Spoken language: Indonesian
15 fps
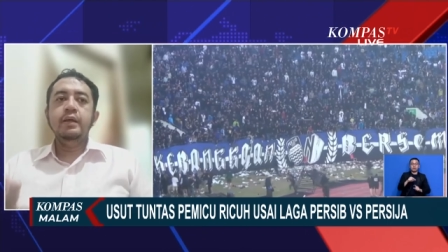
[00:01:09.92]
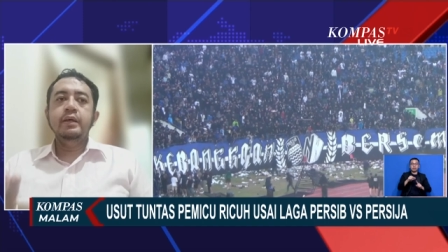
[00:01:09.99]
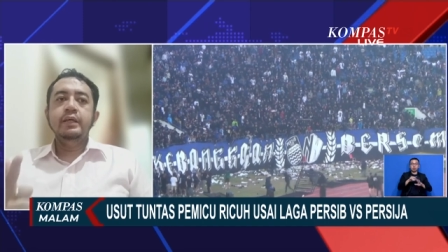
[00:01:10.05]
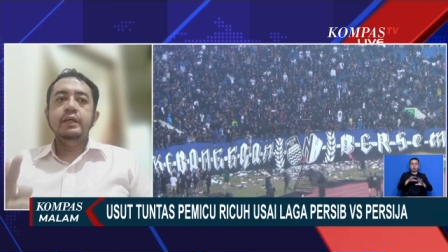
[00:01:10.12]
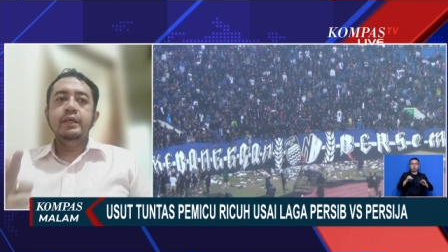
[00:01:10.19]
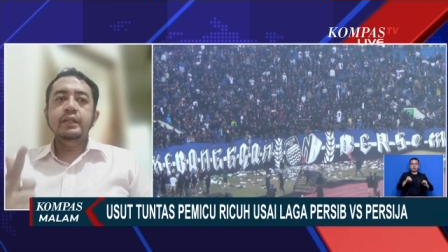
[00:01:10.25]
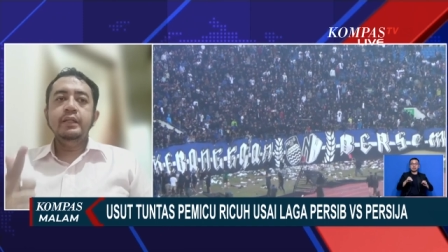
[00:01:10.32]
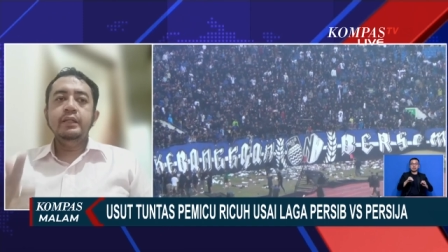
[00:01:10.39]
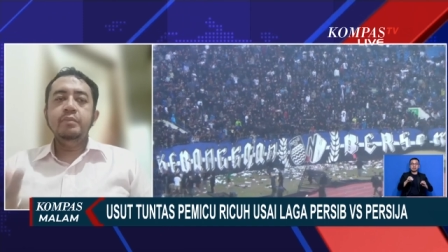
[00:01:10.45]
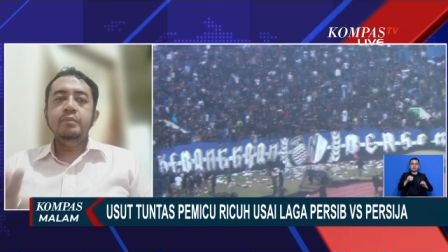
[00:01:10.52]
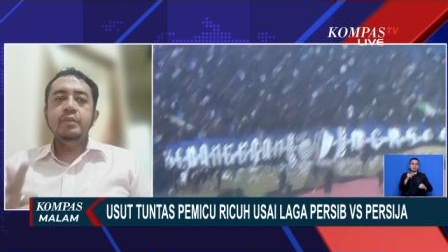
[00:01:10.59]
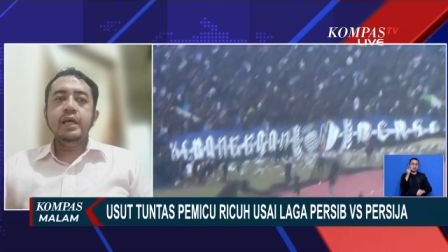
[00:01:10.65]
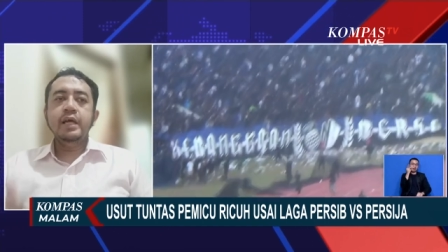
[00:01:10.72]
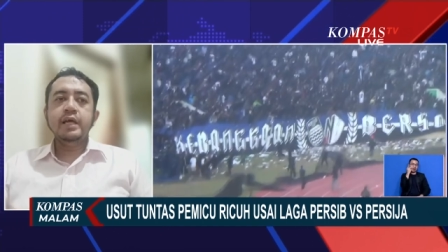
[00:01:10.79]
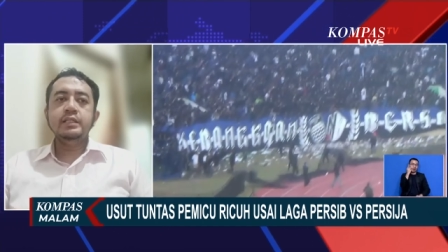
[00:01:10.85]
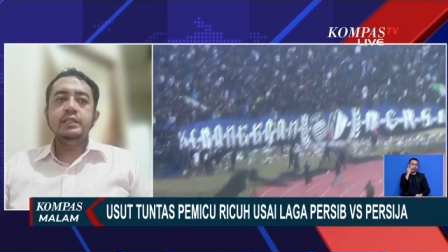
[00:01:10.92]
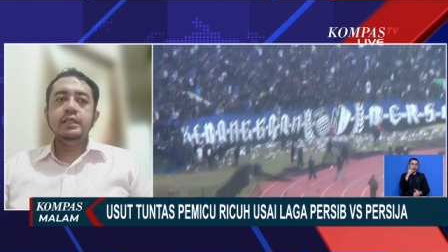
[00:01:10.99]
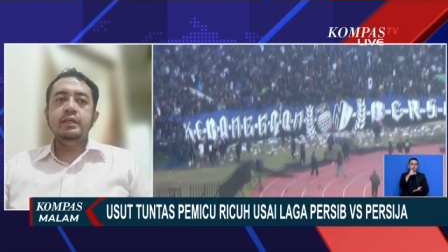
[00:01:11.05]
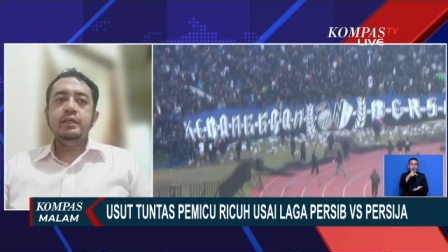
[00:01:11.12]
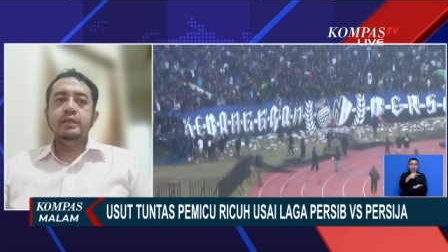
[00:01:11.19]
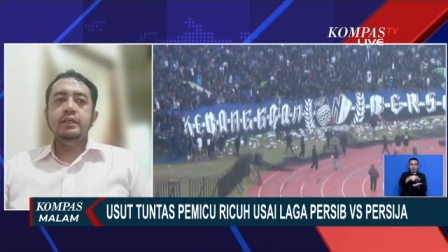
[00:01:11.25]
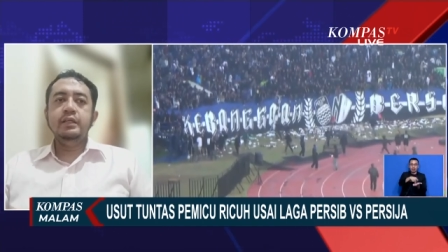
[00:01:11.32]

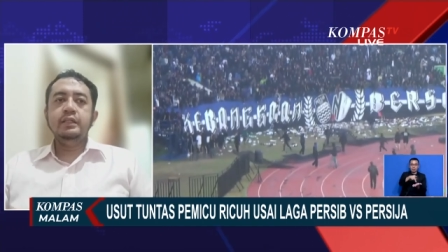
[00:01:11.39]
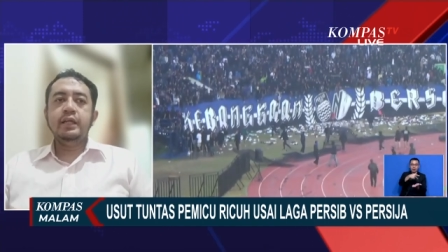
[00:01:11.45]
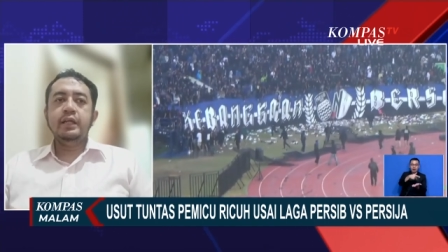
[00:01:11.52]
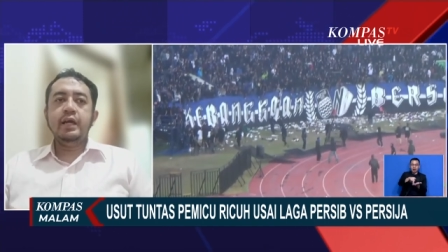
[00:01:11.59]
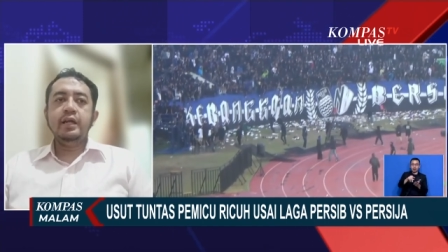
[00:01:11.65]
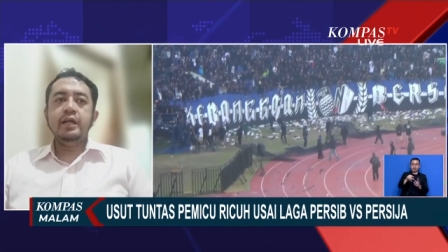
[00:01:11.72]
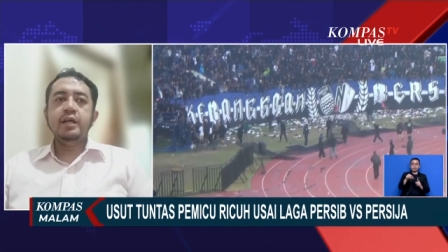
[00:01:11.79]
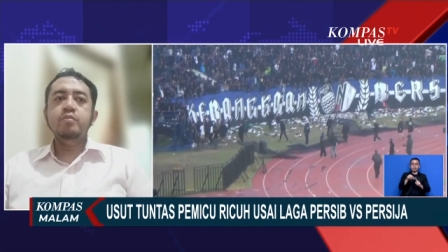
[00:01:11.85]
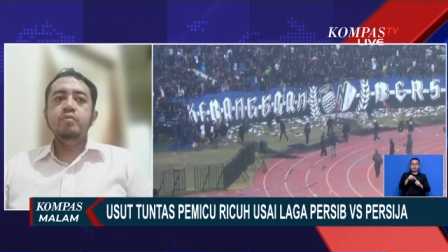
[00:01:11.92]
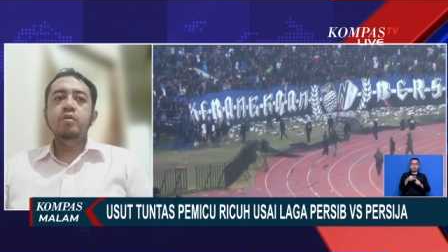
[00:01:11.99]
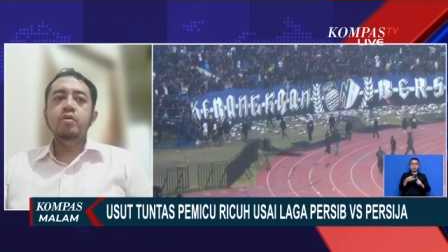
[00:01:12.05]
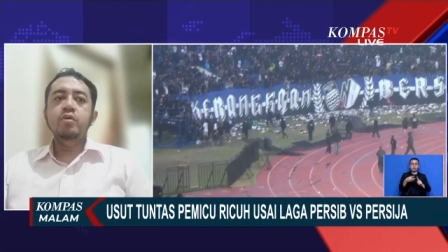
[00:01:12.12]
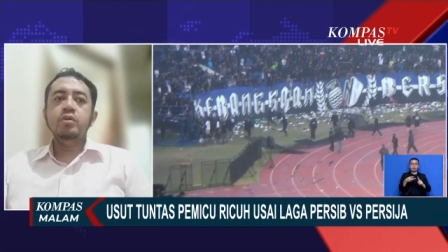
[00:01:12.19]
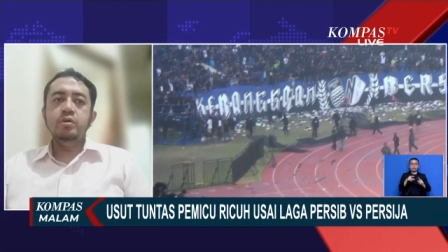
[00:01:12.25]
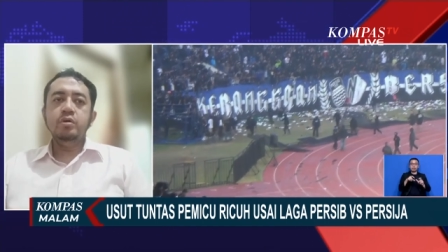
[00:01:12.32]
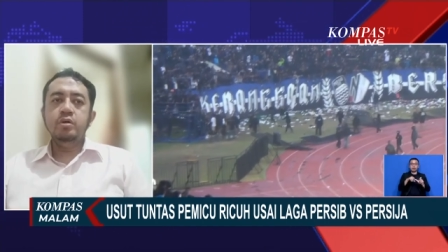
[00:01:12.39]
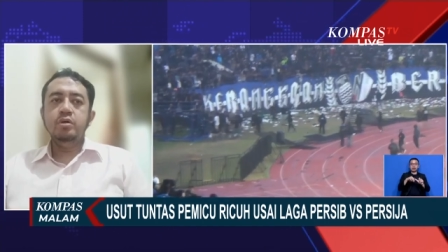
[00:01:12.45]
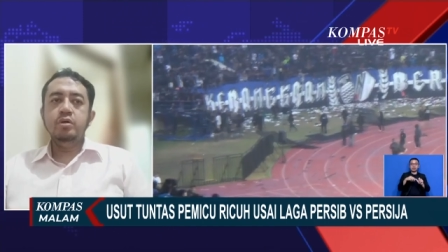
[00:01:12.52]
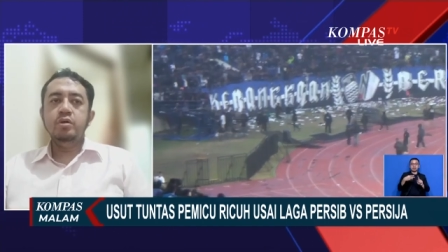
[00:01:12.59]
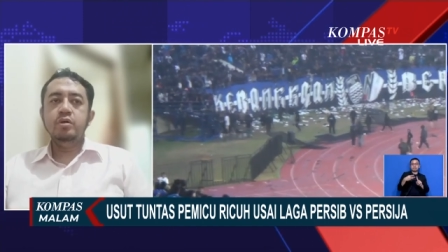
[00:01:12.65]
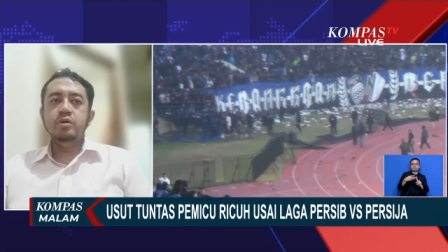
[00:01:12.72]
intimidasi terhadap bobotoh